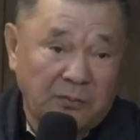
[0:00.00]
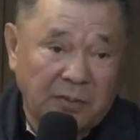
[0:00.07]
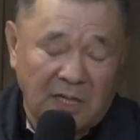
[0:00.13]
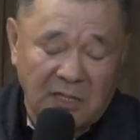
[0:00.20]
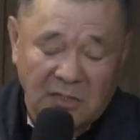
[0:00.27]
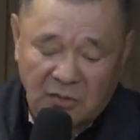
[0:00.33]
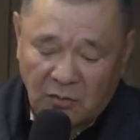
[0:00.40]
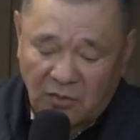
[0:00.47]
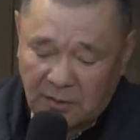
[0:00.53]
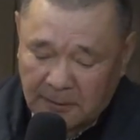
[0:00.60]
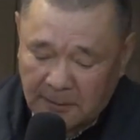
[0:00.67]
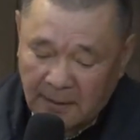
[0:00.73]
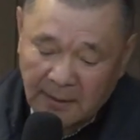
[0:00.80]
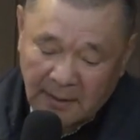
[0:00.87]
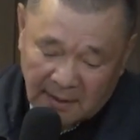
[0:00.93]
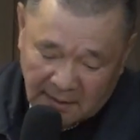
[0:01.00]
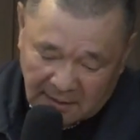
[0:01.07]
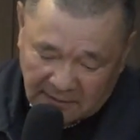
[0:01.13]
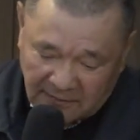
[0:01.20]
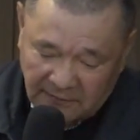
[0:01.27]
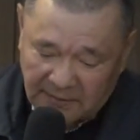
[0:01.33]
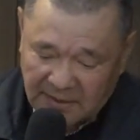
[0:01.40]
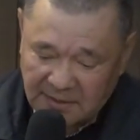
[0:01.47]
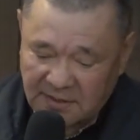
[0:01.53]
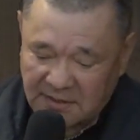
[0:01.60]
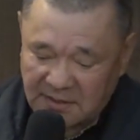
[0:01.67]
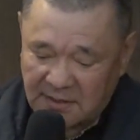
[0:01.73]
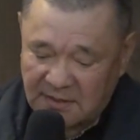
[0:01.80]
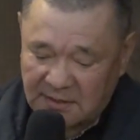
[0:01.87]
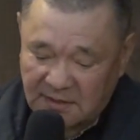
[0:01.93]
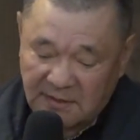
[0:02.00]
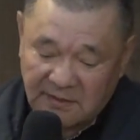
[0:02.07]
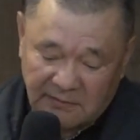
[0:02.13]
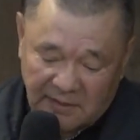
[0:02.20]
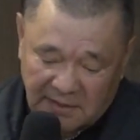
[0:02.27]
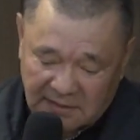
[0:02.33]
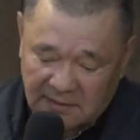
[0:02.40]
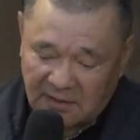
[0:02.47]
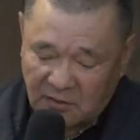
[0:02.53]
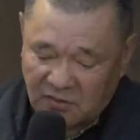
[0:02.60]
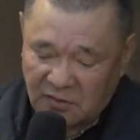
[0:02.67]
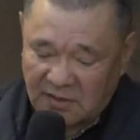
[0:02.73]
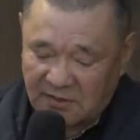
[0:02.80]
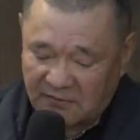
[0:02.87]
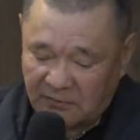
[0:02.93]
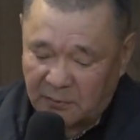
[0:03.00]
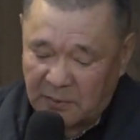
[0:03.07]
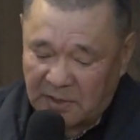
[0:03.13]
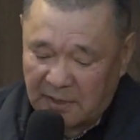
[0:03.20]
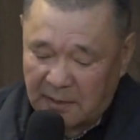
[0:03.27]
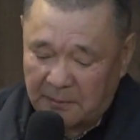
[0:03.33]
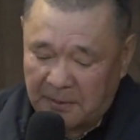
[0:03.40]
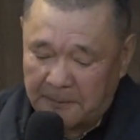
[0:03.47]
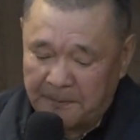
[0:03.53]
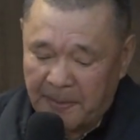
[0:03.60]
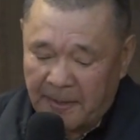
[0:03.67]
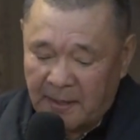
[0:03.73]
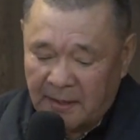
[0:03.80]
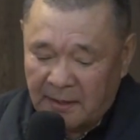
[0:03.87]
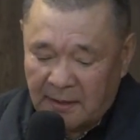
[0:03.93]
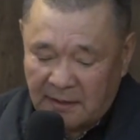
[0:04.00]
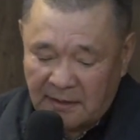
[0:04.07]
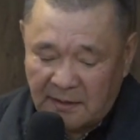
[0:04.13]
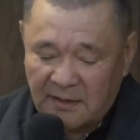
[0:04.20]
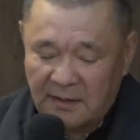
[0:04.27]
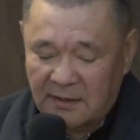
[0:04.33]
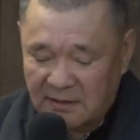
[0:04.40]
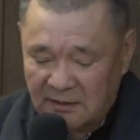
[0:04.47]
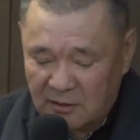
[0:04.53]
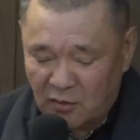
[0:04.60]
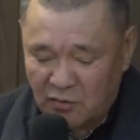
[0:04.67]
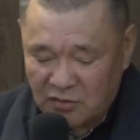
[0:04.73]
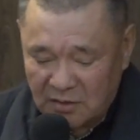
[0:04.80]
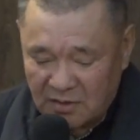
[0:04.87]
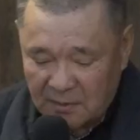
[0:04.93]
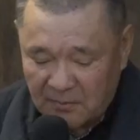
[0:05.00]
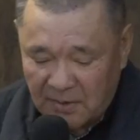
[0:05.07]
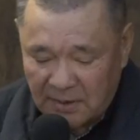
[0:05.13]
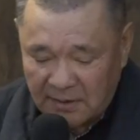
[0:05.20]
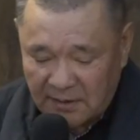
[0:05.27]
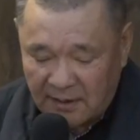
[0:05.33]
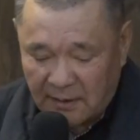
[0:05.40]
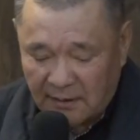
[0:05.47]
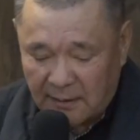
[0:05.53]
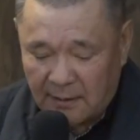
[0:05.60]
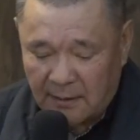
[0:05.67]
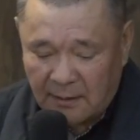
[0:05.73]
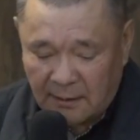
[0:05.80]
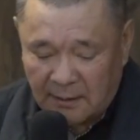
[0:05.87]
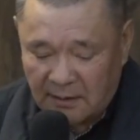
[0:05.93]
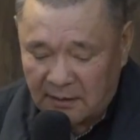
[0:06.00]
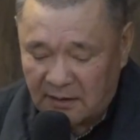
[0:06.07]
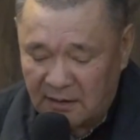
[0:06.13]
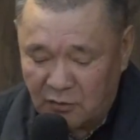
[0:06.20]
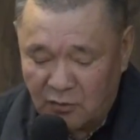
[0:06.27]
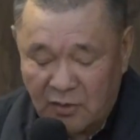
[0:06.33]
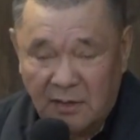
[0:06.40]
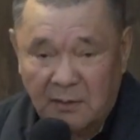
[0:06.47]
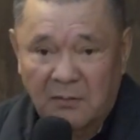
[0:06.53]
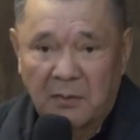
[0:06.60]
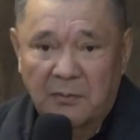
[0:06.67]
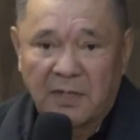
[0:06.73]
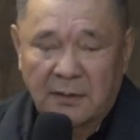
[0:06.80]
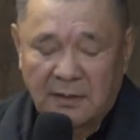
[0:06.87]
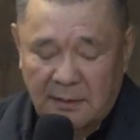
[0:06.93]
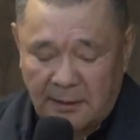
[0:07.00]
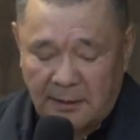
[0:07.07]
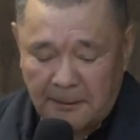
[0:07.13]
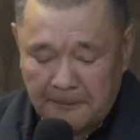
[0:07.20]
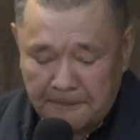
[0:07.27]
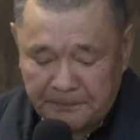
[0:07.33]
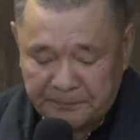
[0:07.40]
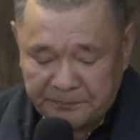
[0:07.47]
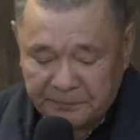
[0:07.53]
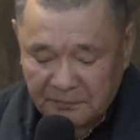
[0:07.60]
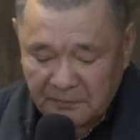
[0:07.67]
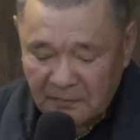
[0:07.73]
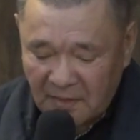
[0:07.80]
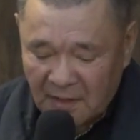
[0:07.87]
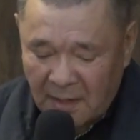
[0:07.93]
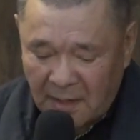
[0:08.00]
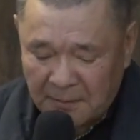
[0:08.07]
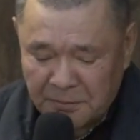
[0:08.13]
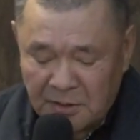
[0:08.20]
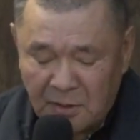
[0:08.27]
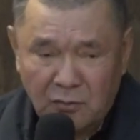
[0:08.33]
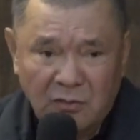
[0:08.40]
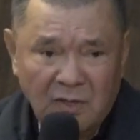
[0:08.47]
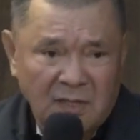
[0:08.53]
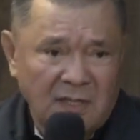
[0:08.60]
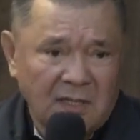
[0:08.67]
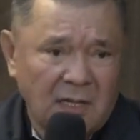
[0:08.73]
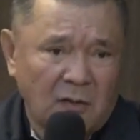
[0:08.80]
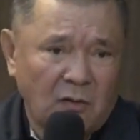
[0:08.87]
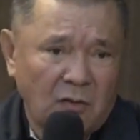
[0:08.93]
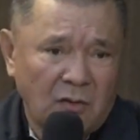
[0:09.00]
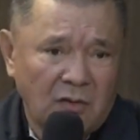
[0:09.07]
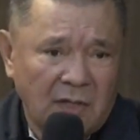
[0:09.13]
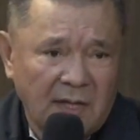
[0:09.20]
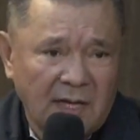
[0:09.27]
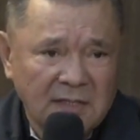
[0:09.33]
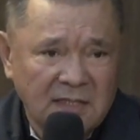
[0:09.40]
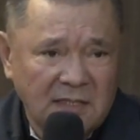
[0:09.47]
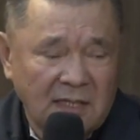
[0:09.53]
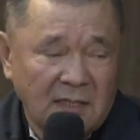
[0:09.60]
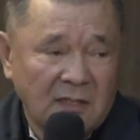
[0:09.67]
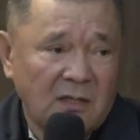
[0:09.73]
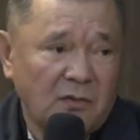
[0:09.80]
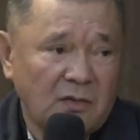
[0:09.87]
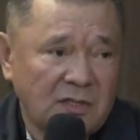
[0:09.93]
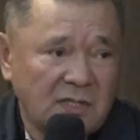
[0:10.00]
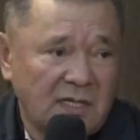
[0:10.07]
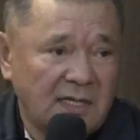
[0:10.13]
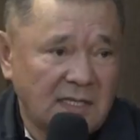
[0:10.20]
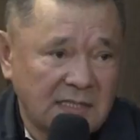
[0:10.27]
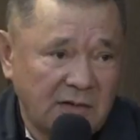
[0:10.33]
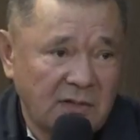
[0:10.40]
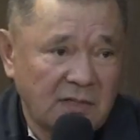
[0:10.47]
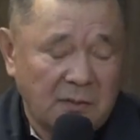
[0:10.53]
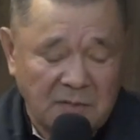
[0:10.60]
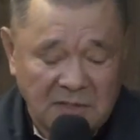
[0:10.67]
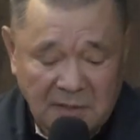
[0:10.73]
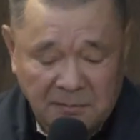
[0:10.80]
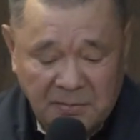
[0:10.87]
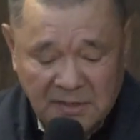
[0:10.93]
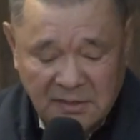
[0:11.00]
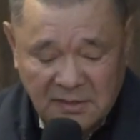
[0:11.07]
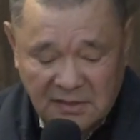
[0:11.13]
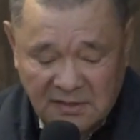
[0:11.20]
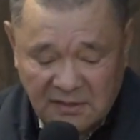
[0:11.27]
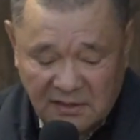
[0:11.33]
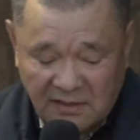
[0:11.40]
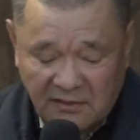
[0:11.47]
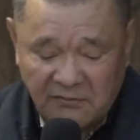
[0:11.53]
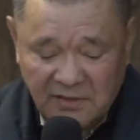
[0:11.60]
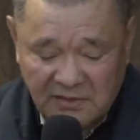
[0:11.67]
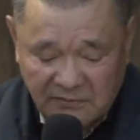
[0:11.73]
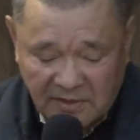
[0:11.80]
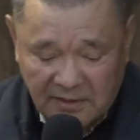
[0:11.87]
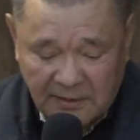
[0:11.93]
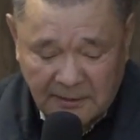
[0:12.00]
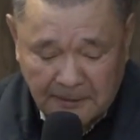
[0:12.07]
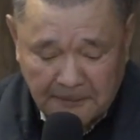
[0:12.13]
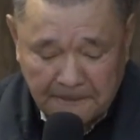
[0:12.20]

происходят в нашей жизни, связанные с выборами, не изложенные материалы, ни другие моменты абсолютно никакой реакции ни одного члена Совета Безопасности не вызвали.